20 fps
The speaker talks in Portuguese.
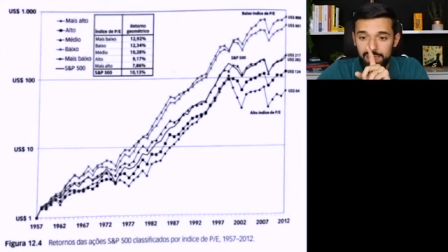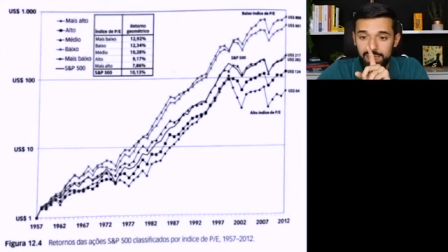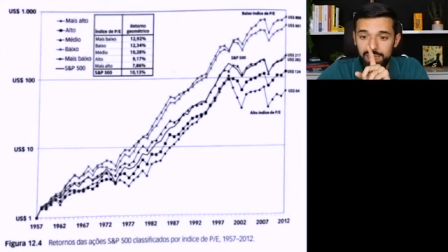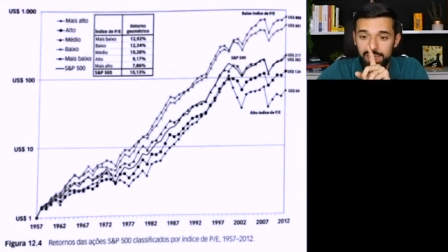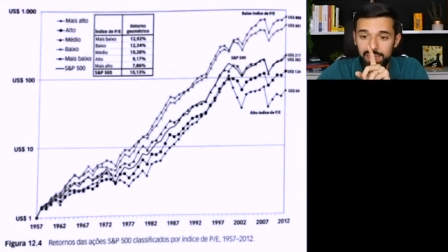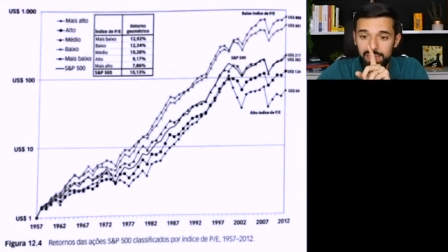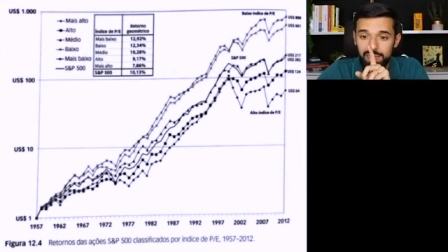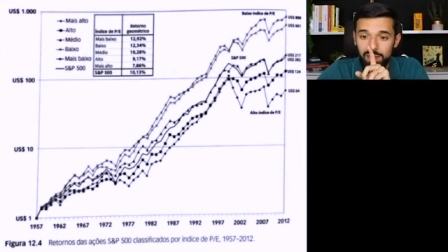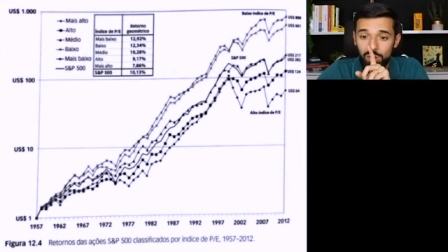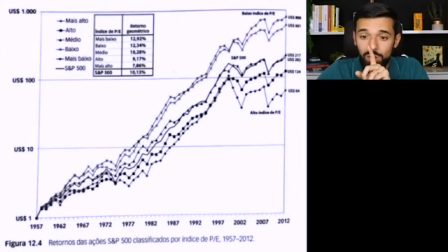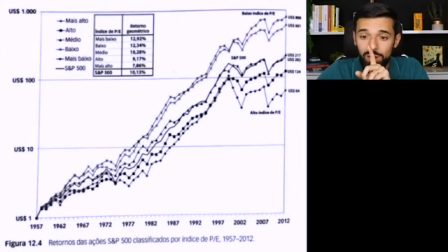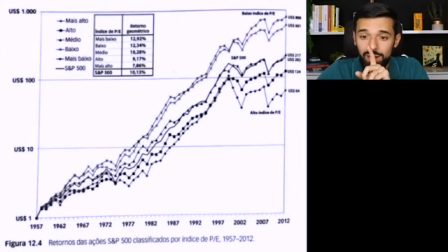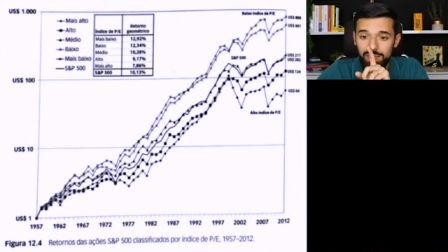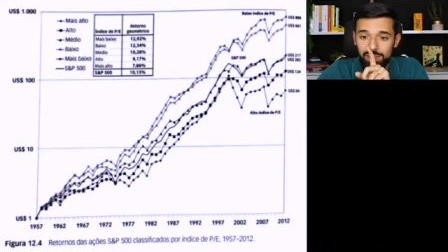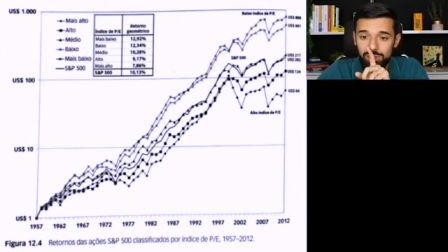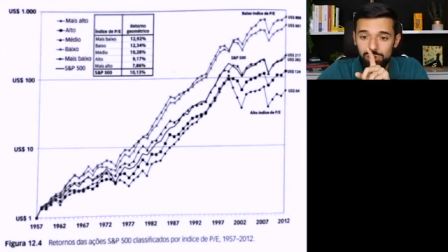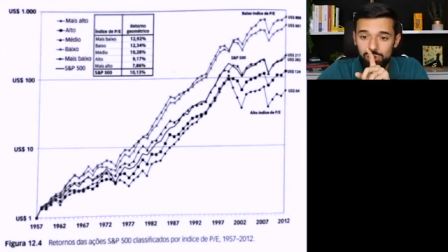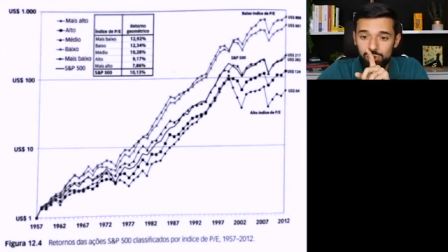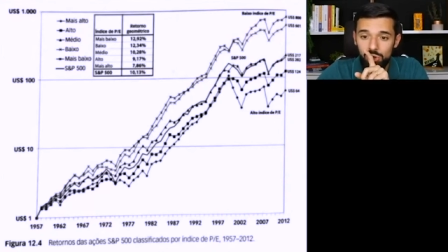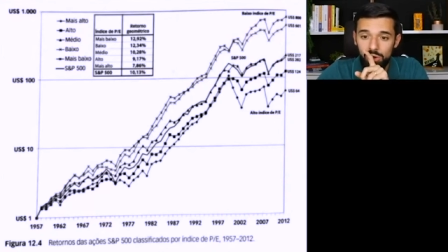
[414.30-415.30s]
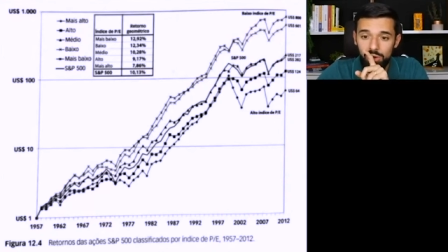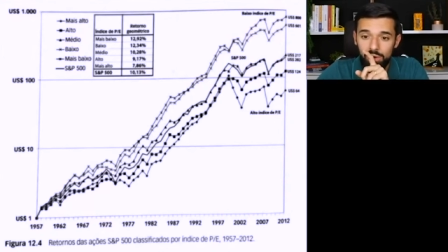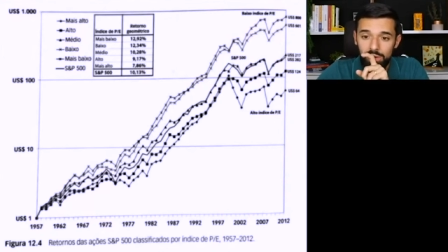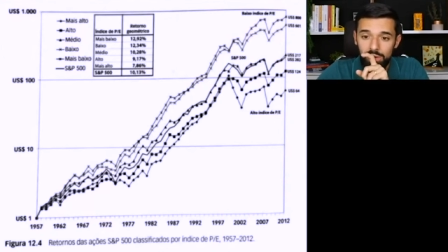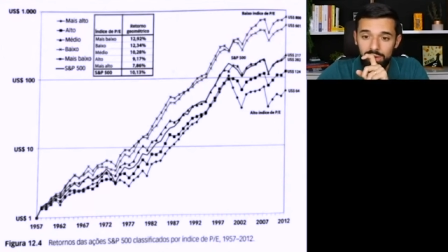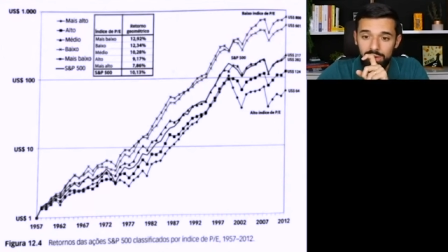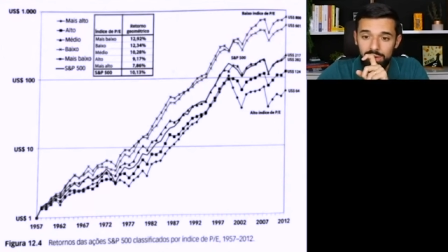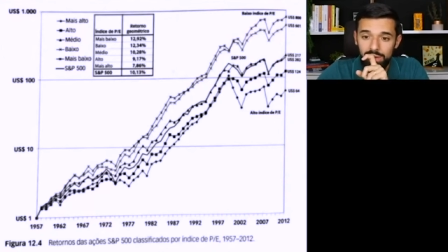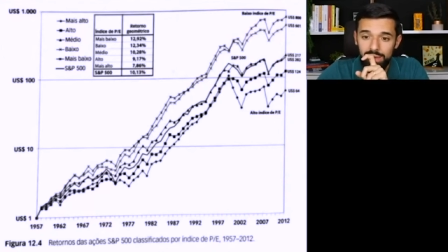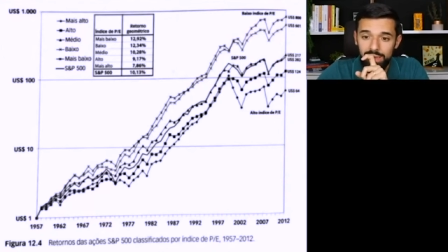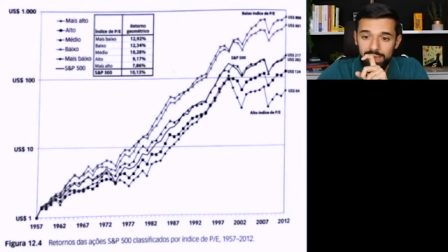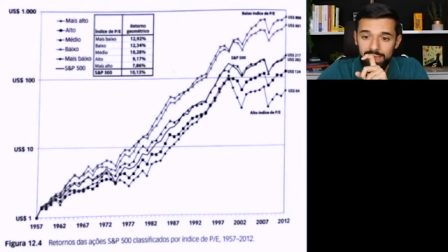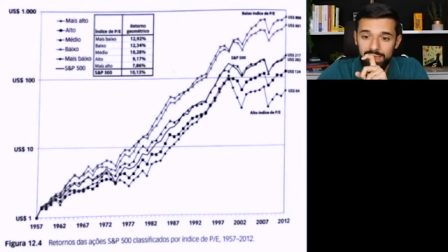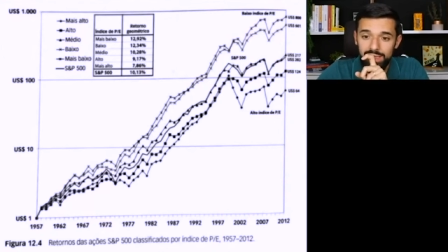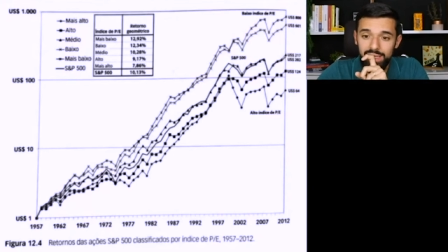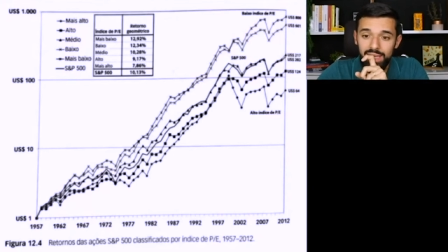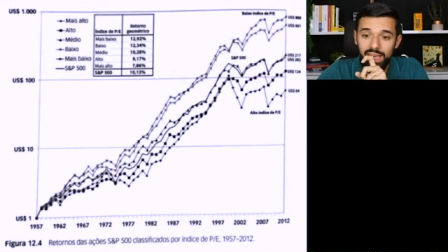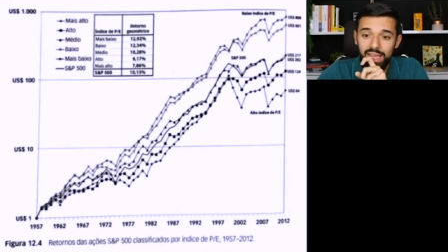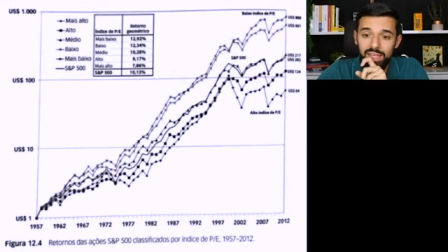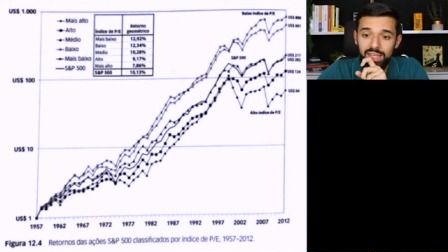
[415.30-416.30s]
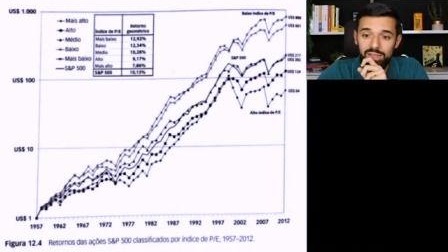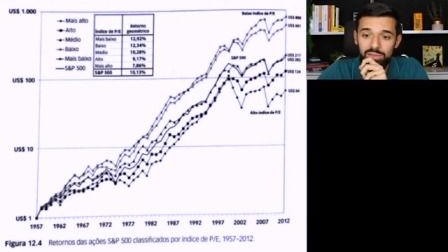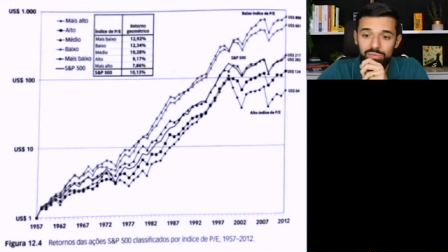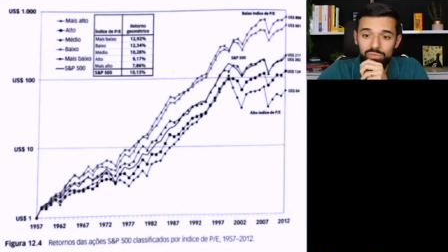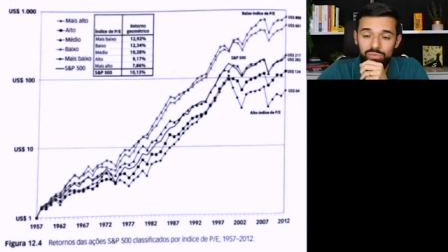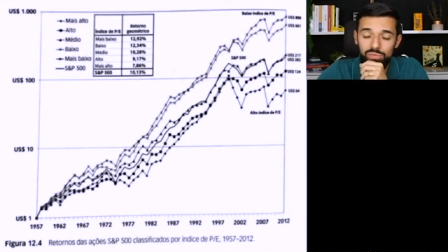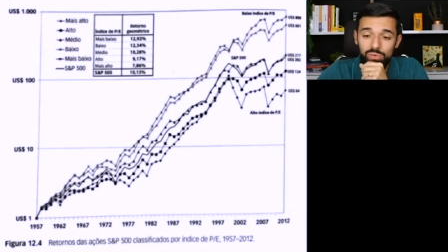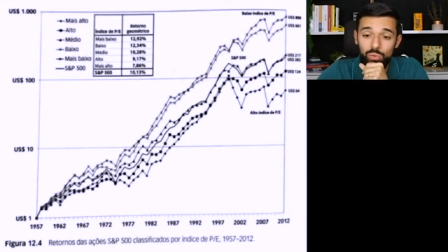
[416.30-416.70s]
que, olha só, quem,